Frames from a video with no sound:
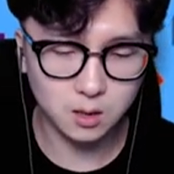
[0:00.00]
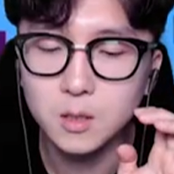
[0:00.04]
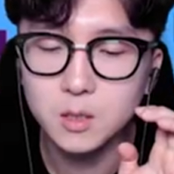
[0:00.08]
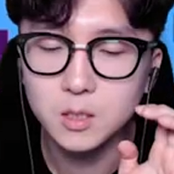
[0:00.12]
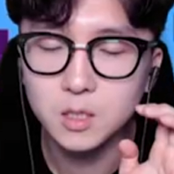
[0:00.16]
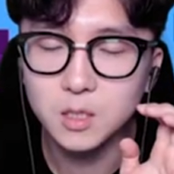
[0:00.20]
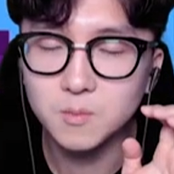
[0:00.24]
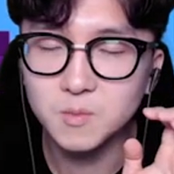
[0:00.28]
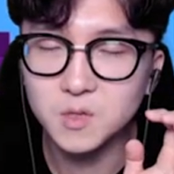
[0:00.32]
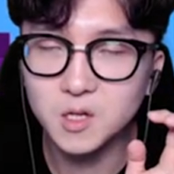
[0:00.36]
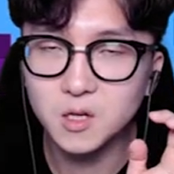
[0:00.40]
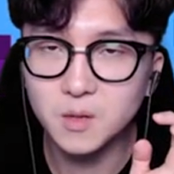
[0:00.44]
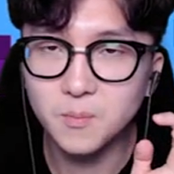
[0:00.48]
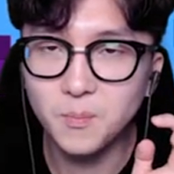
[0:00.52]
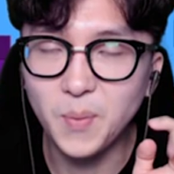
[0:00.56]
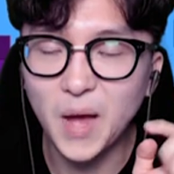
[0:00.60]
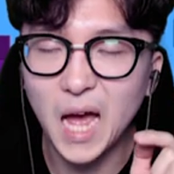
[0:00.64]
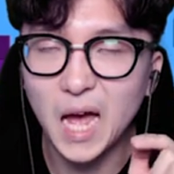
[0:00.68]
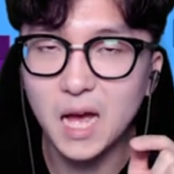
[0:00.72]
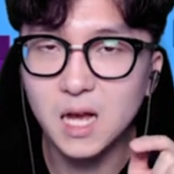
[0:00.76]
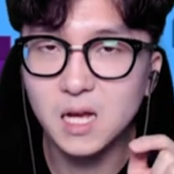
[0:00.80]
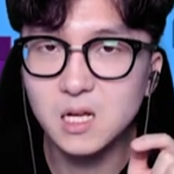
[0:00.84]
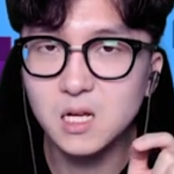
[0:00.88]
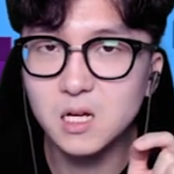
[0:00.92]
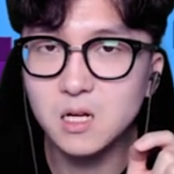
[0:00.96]
심지어 이
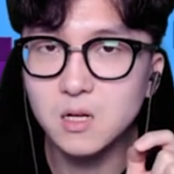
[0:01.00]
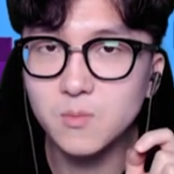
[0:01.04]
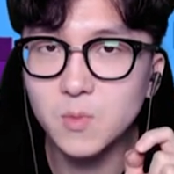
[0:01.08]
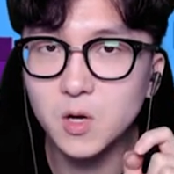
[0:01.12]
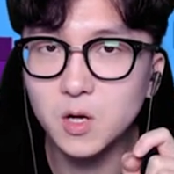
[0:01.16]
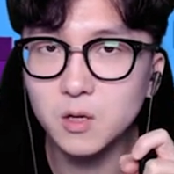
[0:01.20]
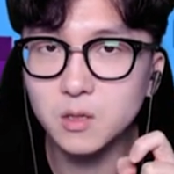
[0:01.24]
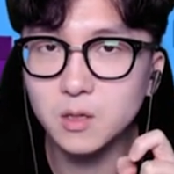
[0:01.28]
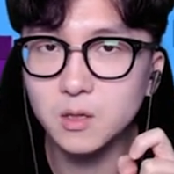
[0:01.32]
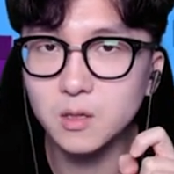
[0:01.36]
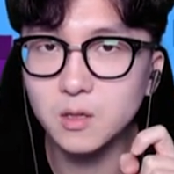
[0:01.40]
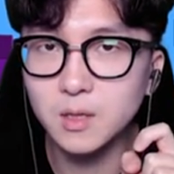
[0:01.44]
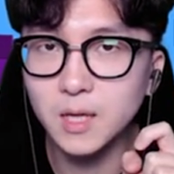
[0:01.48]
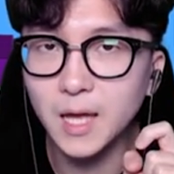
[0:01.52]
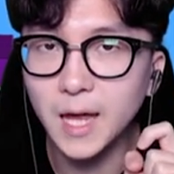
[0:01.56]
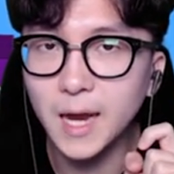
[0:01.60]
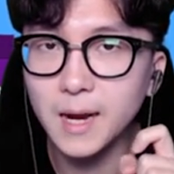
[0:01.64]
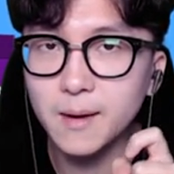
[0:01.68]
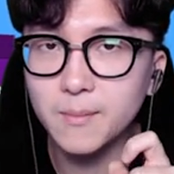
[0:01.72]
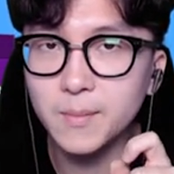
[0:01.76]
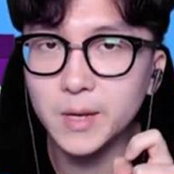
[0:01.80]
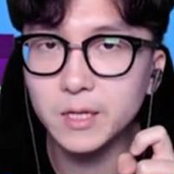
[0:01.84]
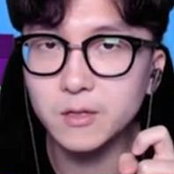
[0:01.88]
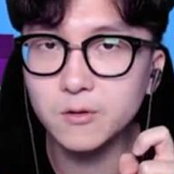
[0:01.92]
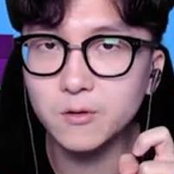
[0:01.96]
방금 얻은
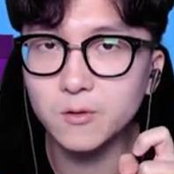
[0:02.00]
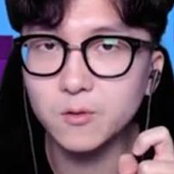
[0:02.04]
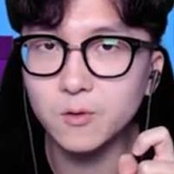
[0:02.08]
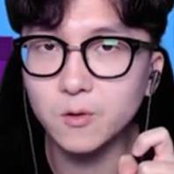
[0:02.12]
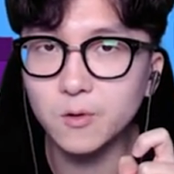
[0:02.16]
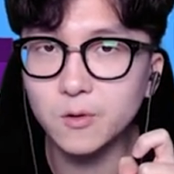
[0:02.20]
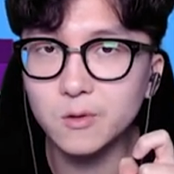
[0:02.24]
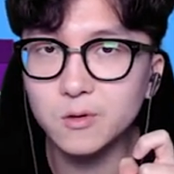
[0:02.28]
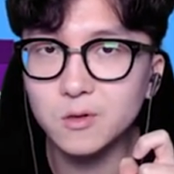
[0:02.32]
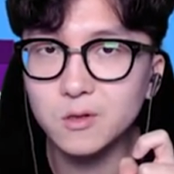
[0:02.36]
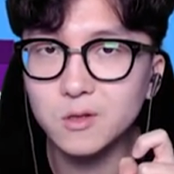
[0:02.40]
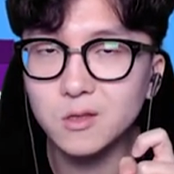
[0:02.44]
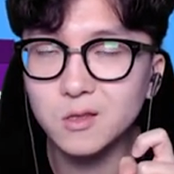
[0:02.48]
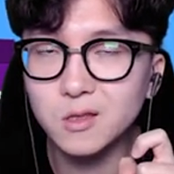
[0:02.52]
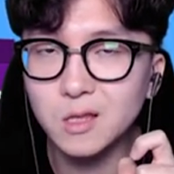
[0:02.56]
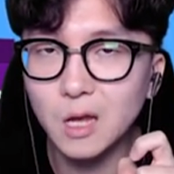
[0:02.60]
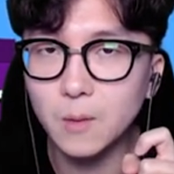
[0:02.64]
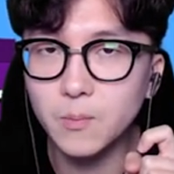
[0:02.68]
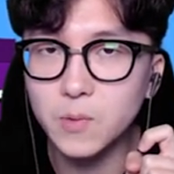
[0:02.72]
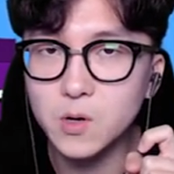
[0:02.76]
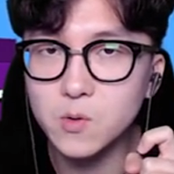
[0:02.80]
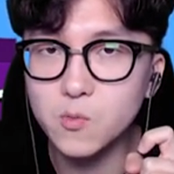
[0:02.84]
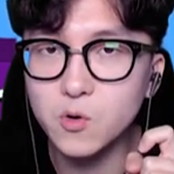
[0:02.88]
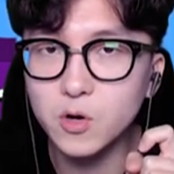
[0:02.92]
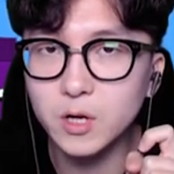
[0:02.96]
헬멧으로도
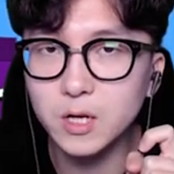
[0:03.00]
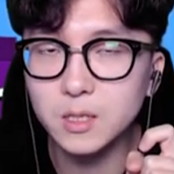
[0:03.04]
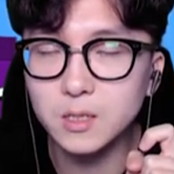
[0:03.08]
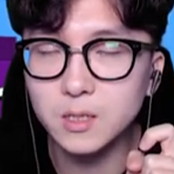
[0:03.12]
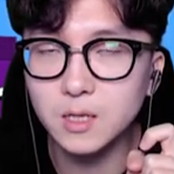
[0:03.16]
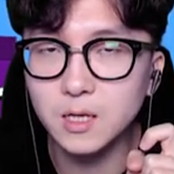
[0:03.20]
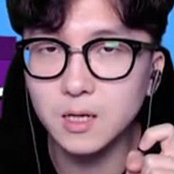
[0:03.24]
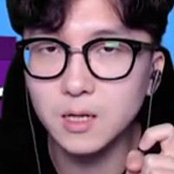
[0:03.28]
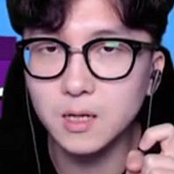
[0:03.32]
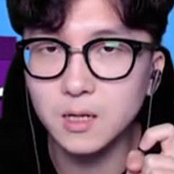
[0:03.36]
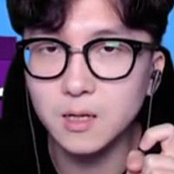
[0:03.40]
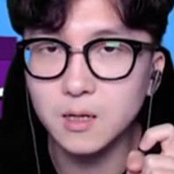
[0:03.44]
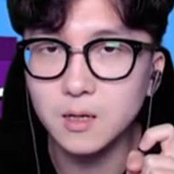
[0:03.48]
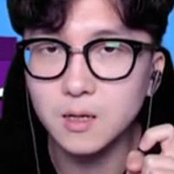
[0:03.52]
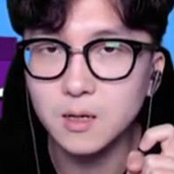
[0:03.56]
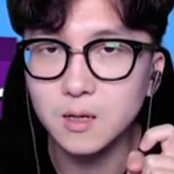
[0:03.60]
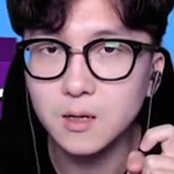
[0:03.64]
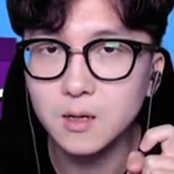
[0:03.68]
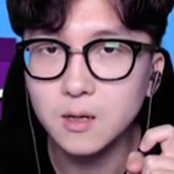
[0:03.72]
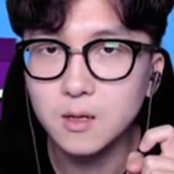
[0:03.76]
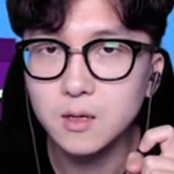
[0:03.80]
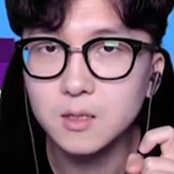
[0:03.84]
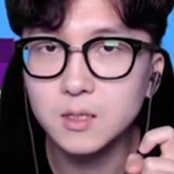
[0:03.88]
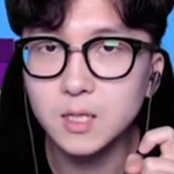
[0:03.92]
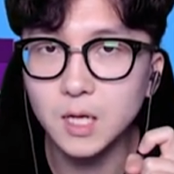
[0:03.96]
더블 무기 스킬이
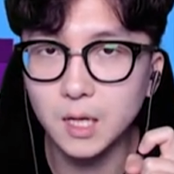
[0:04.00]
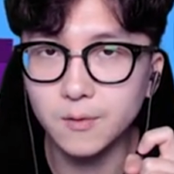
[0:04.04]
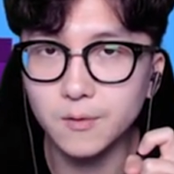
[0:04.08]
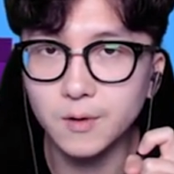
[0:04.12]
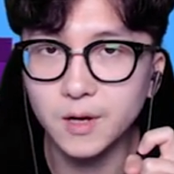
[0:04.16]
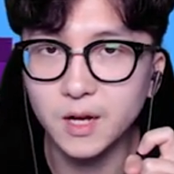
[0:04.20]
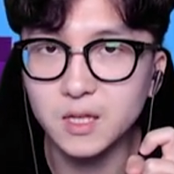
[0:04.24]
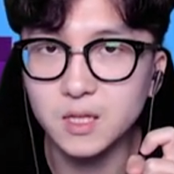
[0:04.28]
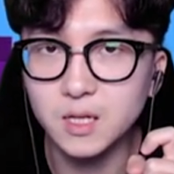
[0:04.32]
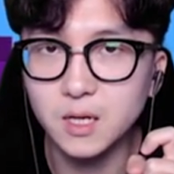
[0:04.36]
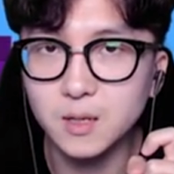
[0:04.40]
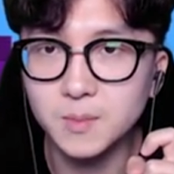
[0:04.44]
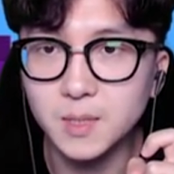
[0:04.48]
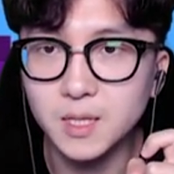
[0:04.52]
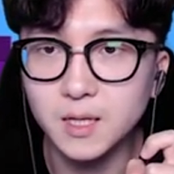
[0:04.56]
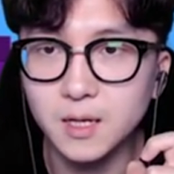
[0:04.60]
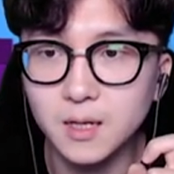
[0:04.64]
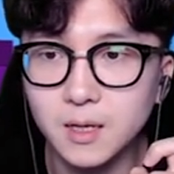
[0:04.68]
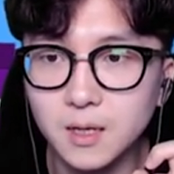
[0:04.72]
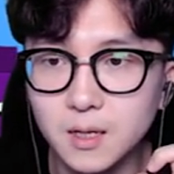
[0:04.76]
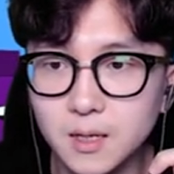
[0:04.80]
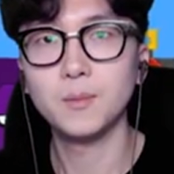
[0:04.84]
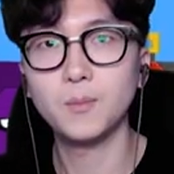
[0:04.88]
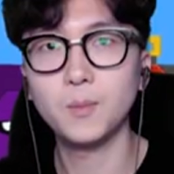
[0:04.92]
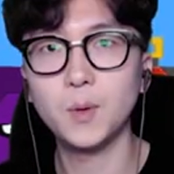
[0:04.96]
사용
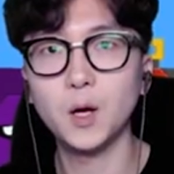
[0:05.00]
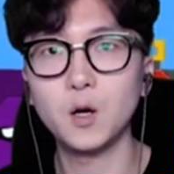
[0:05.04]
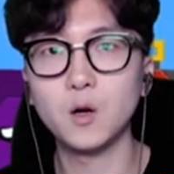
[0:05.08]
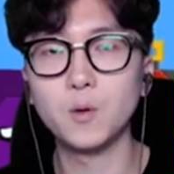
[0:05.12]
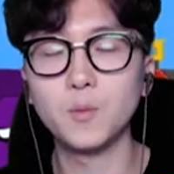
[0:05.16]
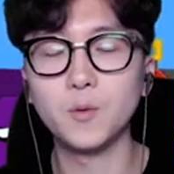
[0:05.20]
가능합니다 바로